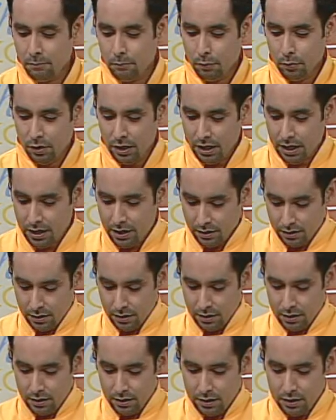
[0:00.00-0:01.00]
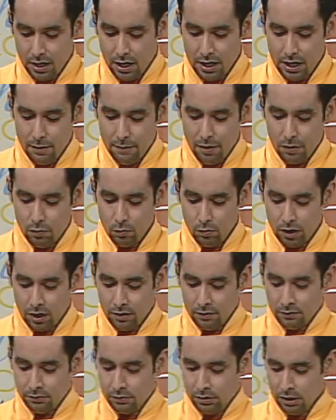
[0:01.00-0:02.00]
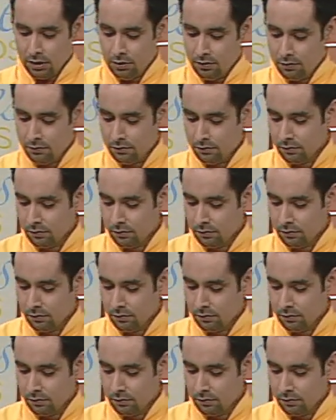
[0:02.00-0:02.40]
poner la levadura, sí,